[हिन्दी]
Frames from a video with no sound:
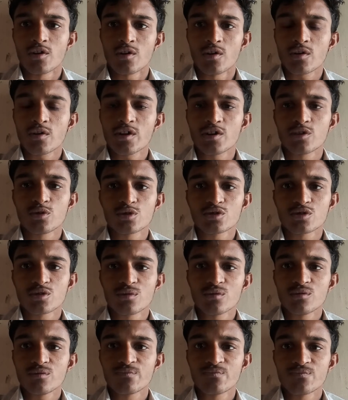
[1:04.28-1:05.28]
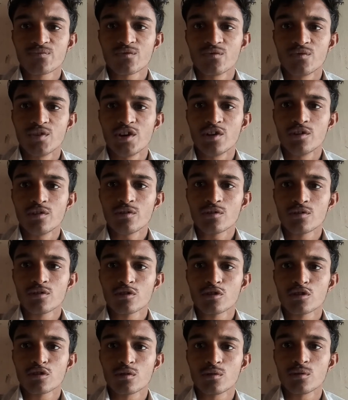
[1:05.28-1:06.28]
ओके दोस्तों वीडियो
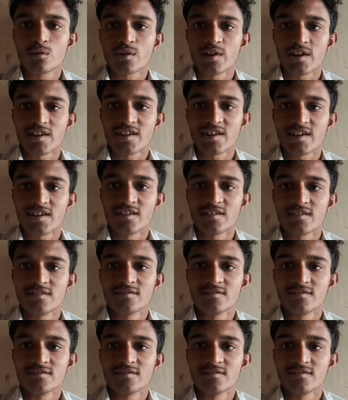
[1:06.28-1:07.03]
शुरू करते हैं